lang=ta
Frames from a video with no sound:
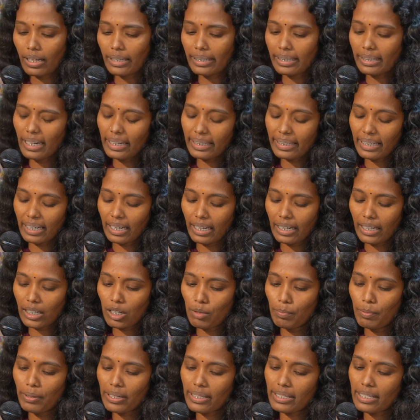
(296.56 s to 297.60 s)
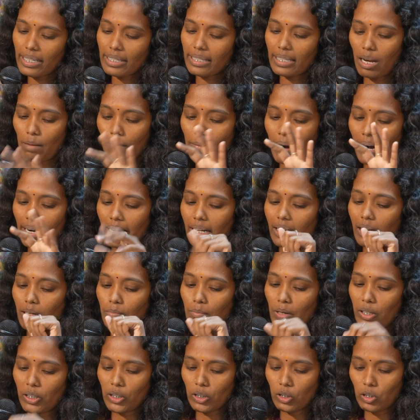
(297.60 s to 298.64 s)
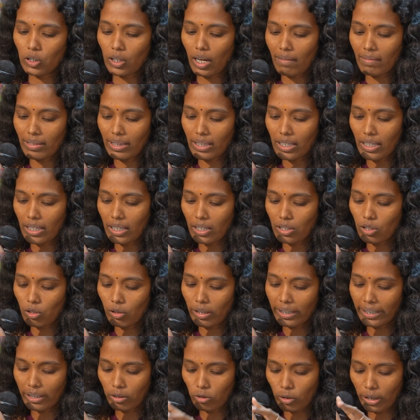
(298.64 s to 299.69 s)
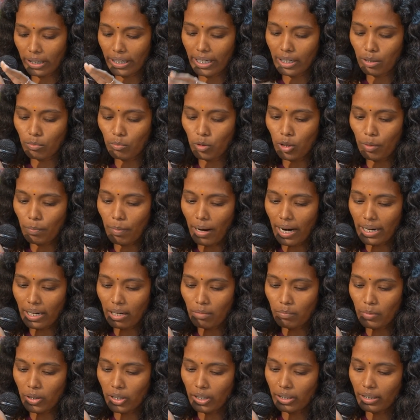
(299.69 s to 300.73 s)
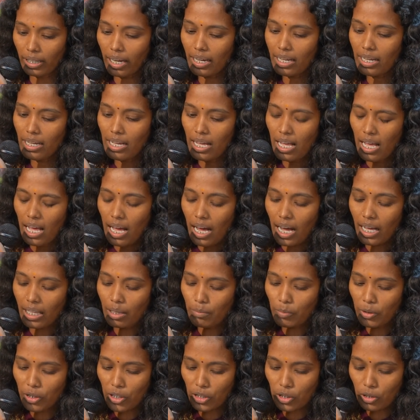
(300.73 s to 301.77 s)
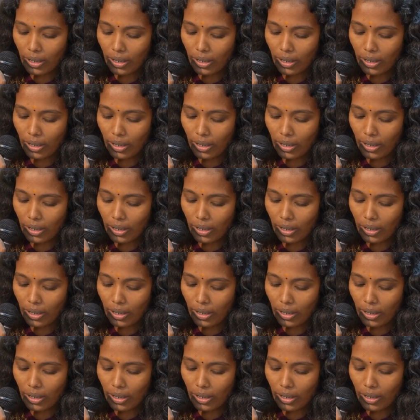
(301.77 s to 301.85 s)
இதில் எனக்கு பிடிச்ச சில பாடல்கள் மட்டும் நான் வந்து சொல்லிட்டு ஒரு ரெண்டு மூணு பாடல் மட்டும்தான் அதை மட்டும்